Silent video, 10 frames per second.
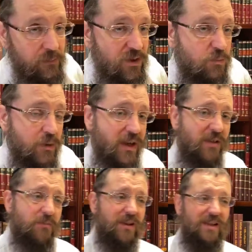Das beginnt
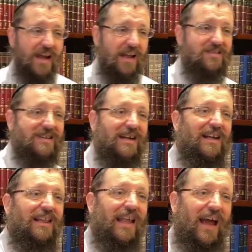mit einem ganz
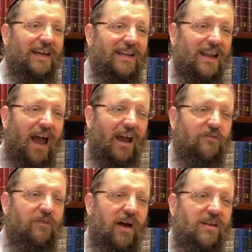kleinen,
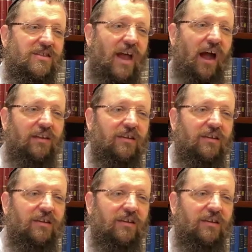einfachen Tat.